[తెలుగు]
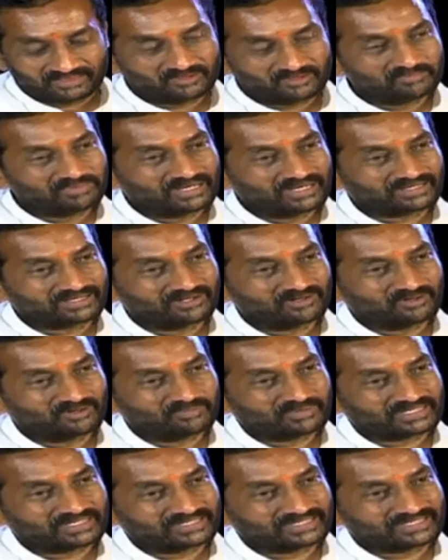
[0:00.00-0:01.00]
దుబ్బాకలో ఓ
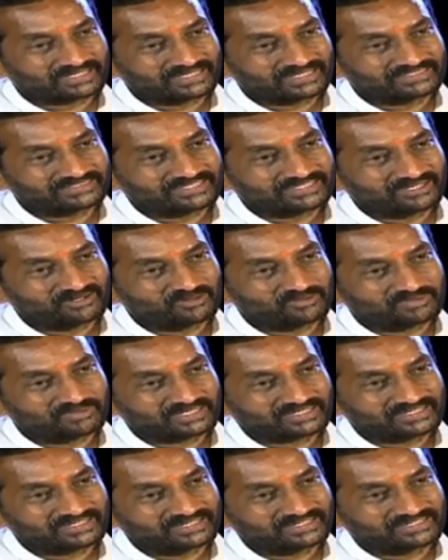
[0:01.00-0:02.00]
పక్కన కేసీఆర్ ఓ
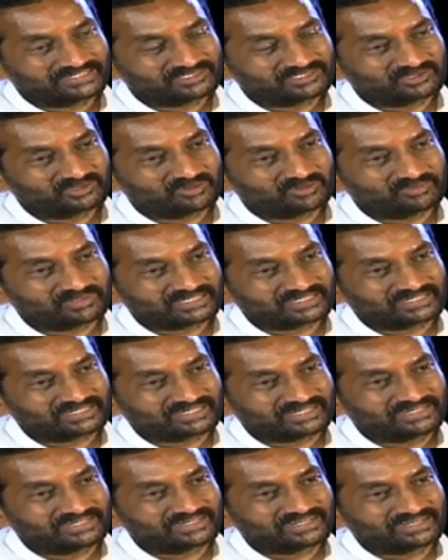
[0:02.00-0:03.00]
పక్కన హరీష్ ఓ పక్కన
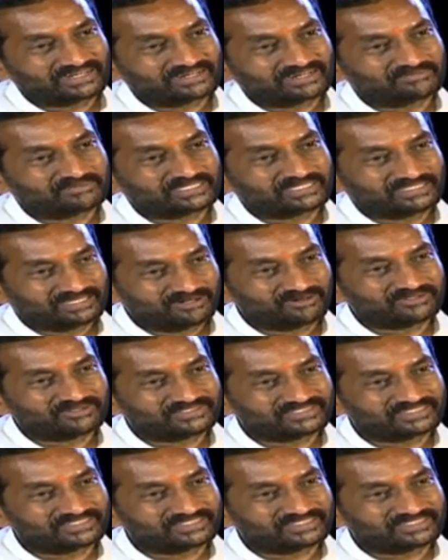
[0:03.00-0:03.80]
కేటీఆర్ల మధ్యలో